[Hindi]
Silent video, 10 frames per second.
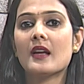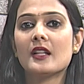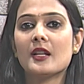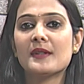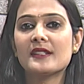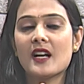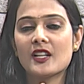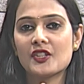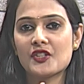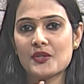नमस्कार
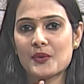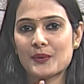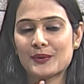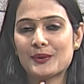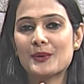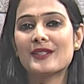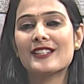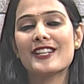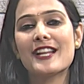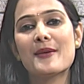दर्शकों
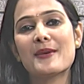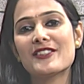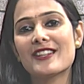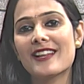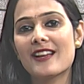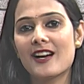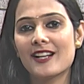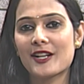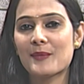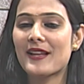दूरदर्शन हिमाचल के
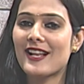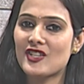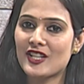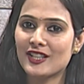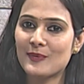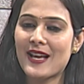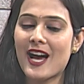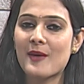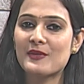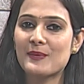कार्यक्रम खेल जगत में
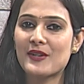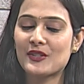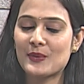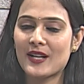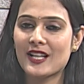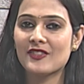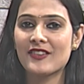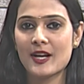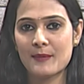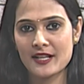आप सबका स्वागत व
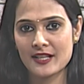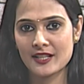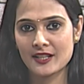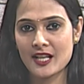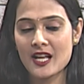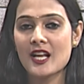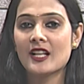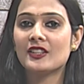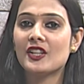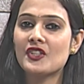अभिनंदन
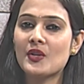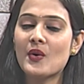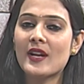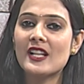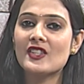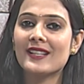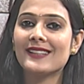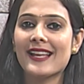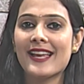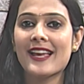दर्शकों खेल
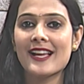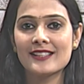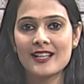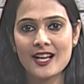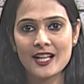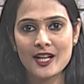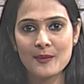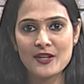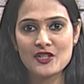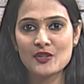जगत एक ऐसा कार्यक्रम
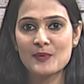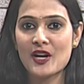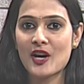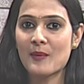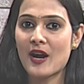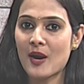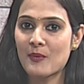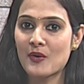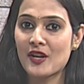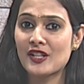है जिसमें हम
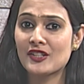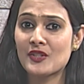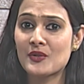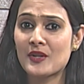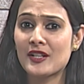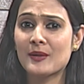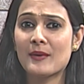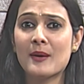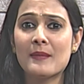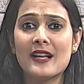आपको खेल से जुड़े
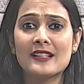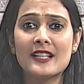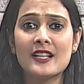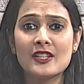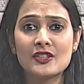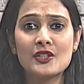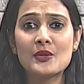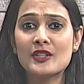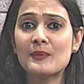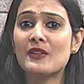तमाम ऐसे
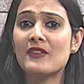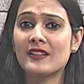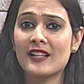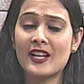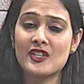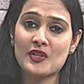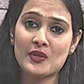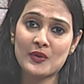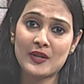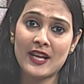हस्तियों से मिलवाते हैं
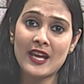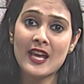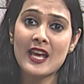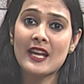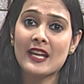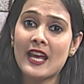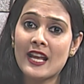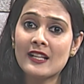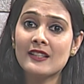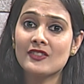जिन्होंने
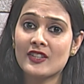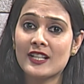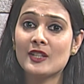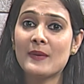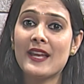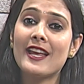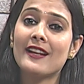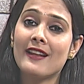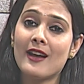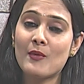खेल जगत में
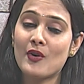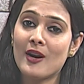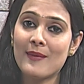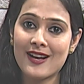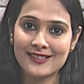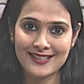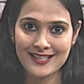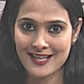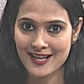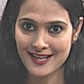एक नया मुकाम हासिल
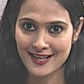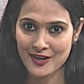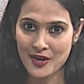किया है